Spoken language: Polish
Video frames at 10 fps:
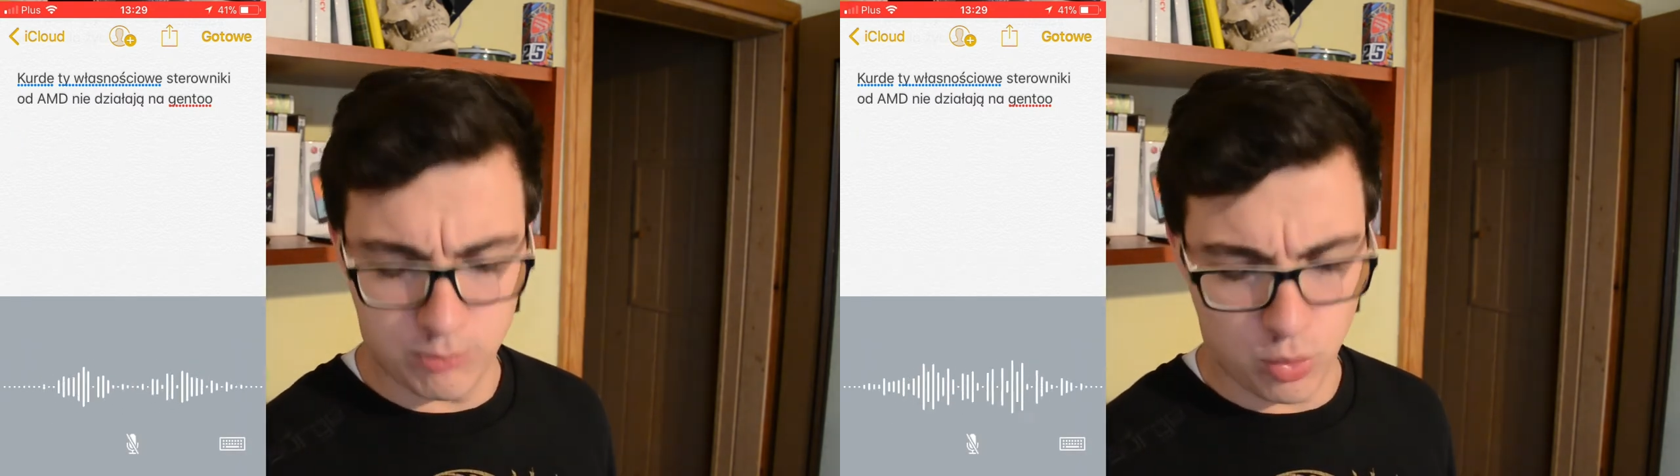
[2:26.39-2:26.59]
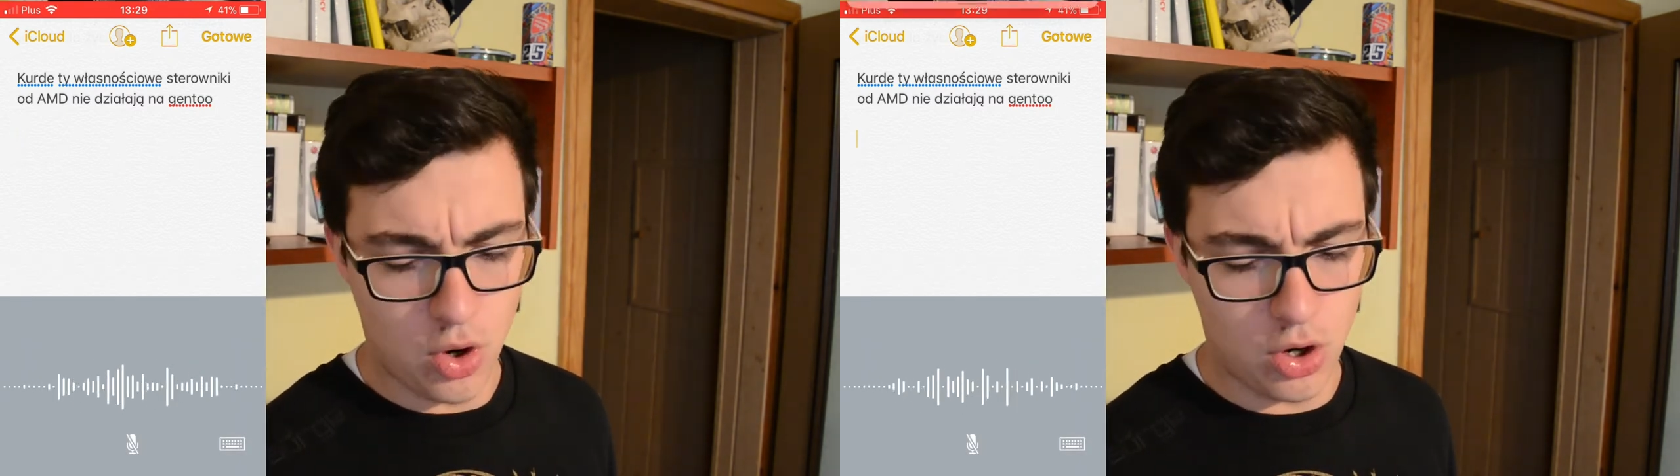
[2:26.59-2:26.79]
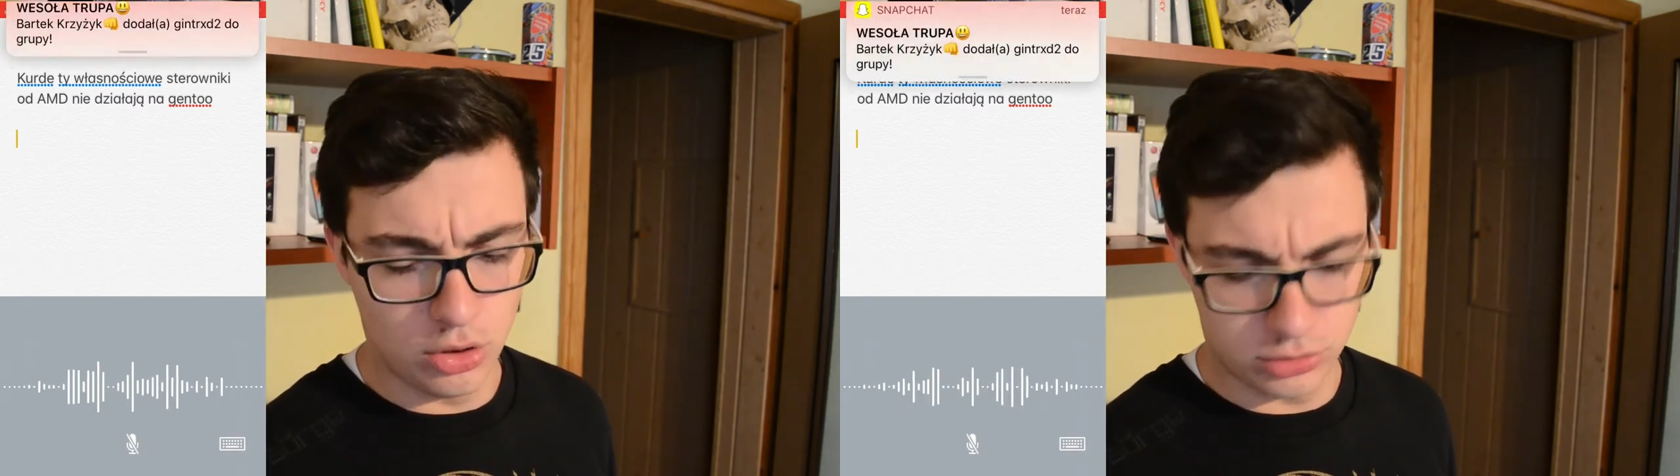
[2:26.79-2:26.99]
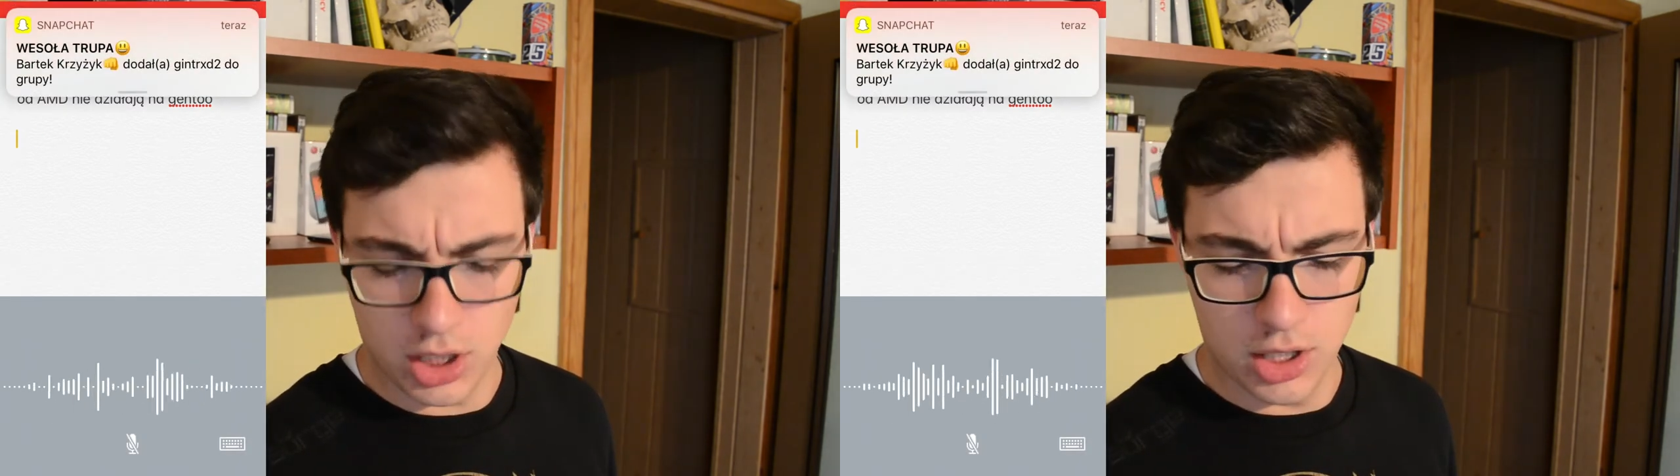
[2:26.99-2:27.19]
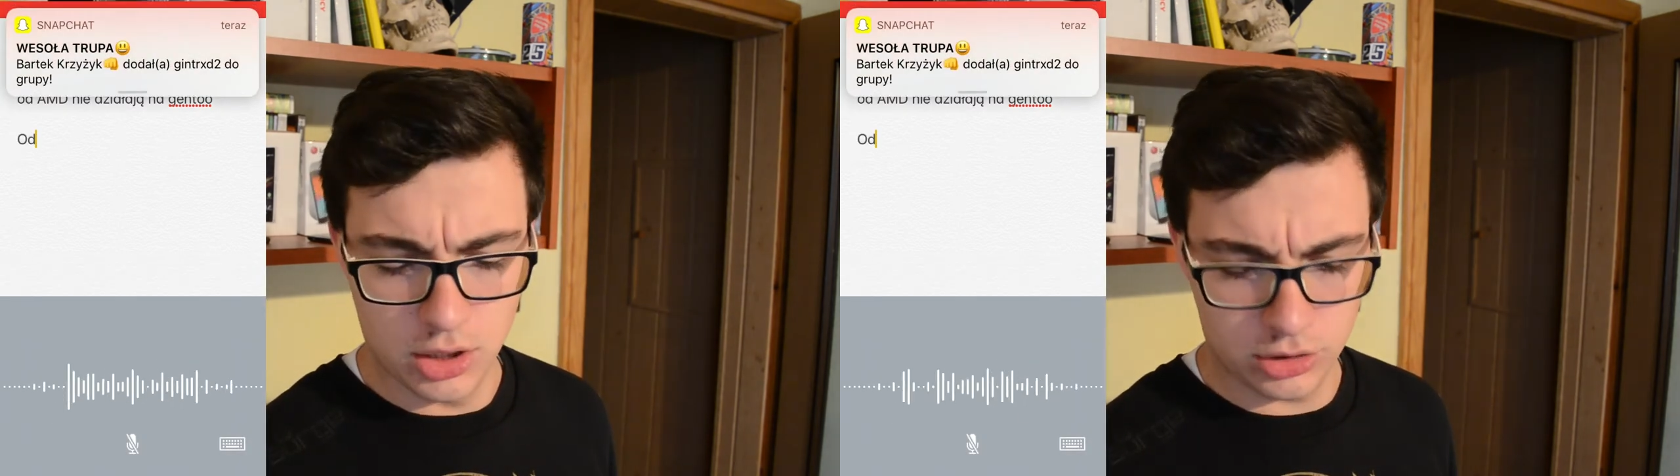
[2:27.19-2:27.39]

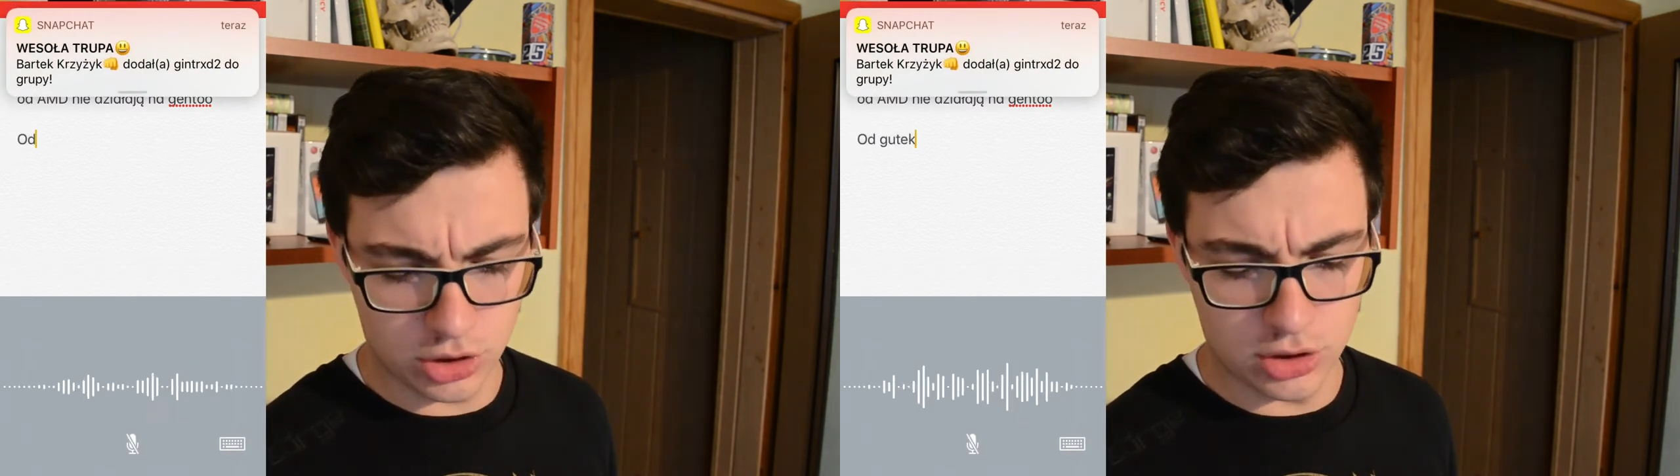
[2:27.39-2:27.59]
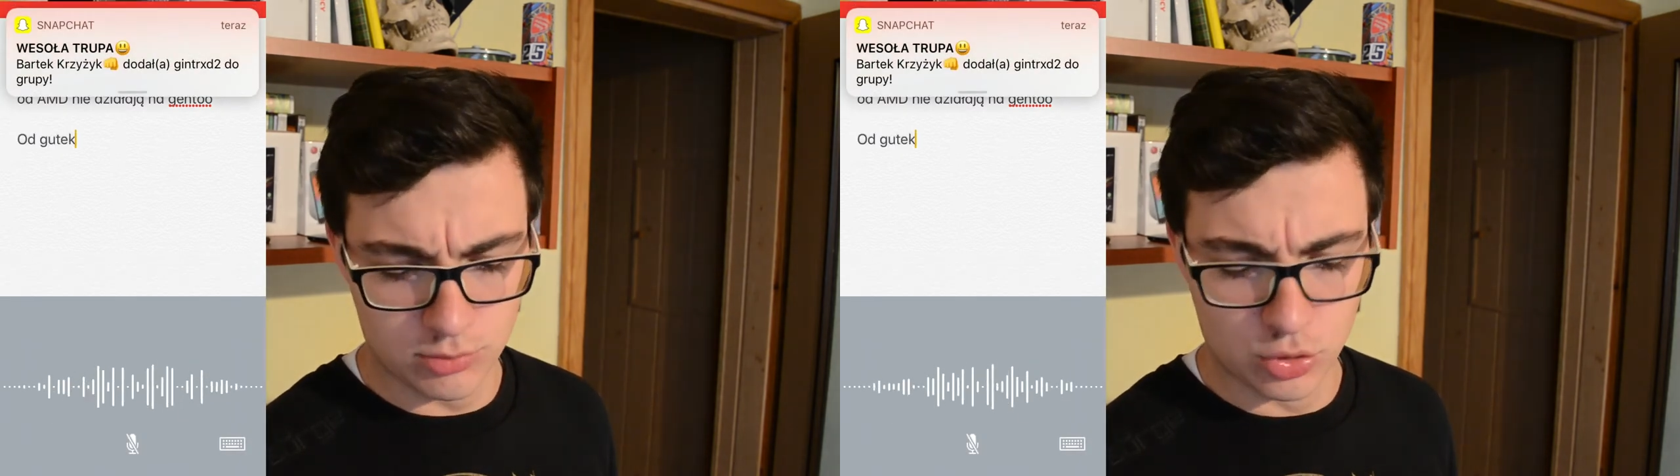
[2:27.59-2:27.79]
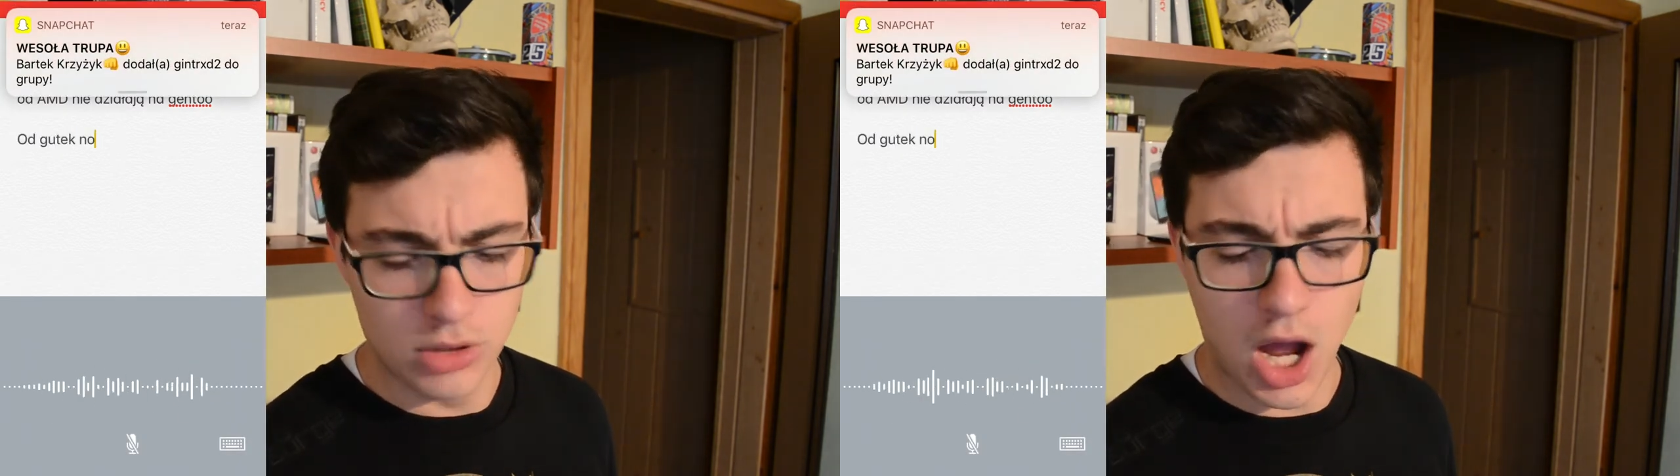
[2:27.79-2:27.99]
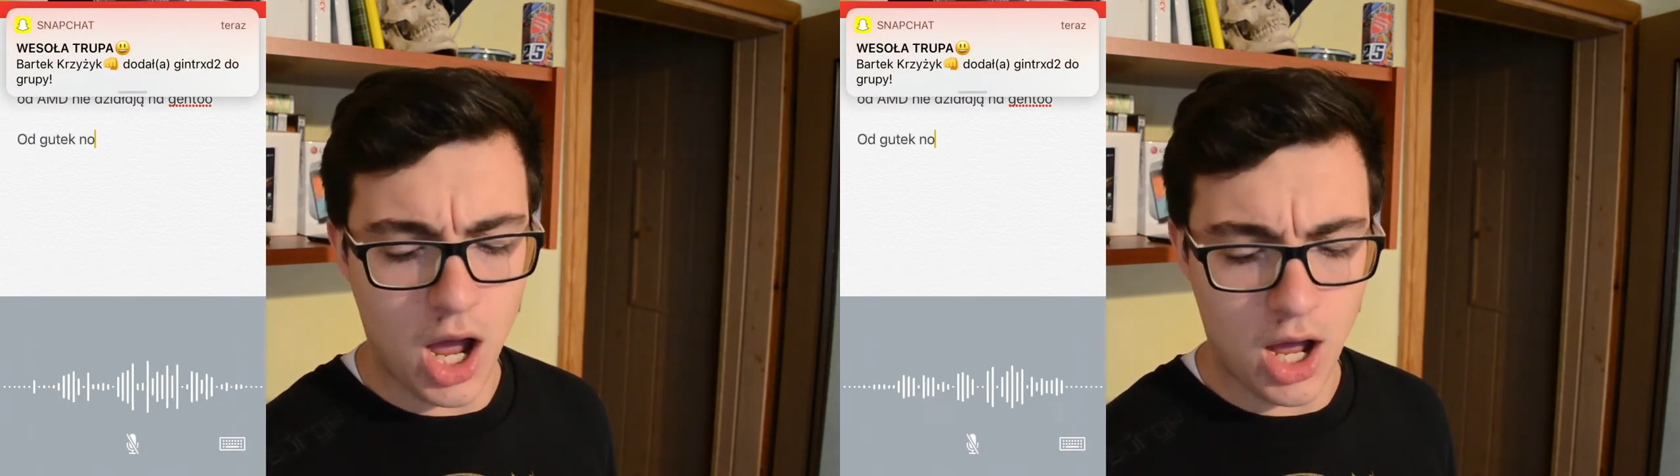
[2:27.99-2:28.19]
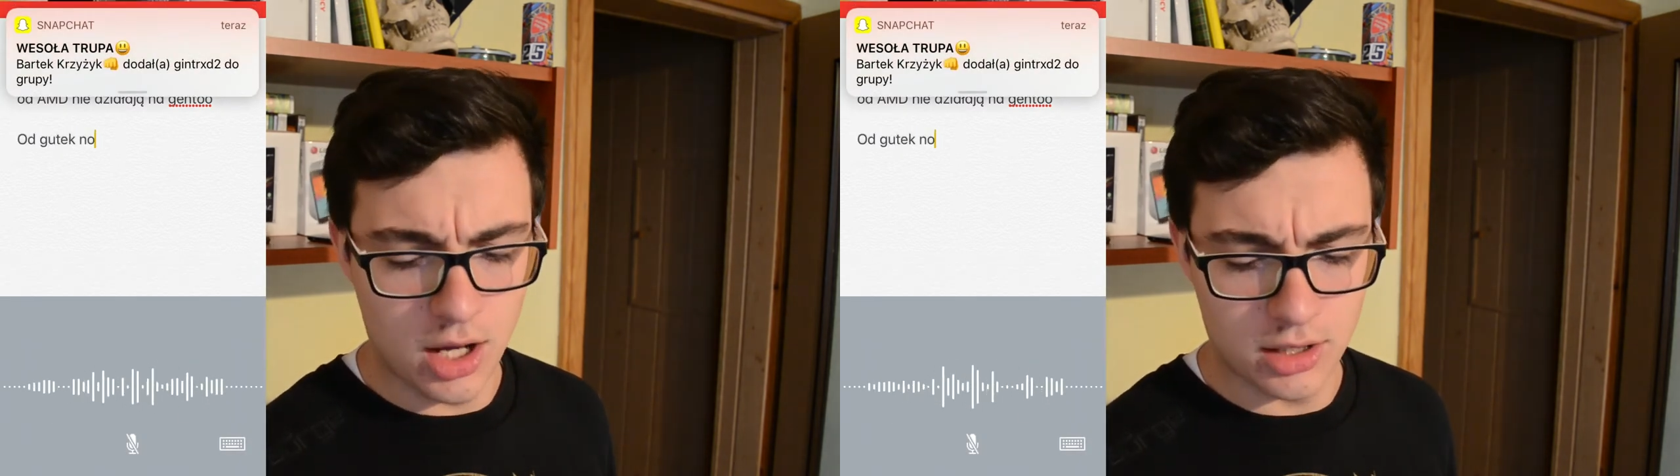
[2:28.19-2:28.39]
płotek i
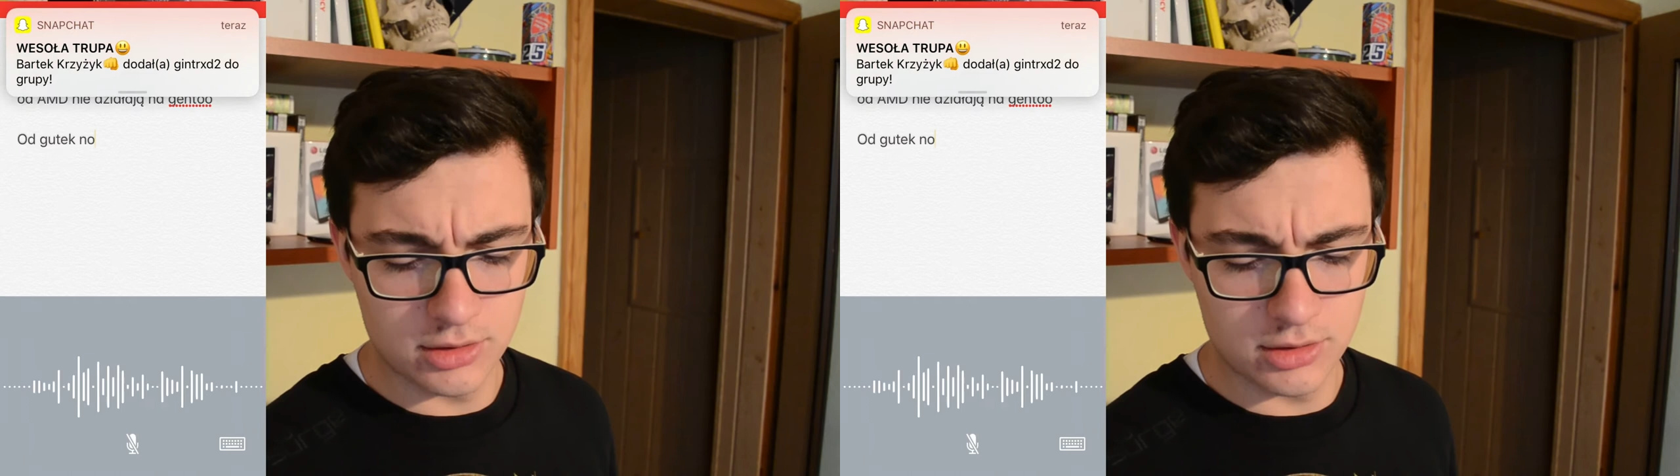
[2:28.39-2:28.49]
mruga.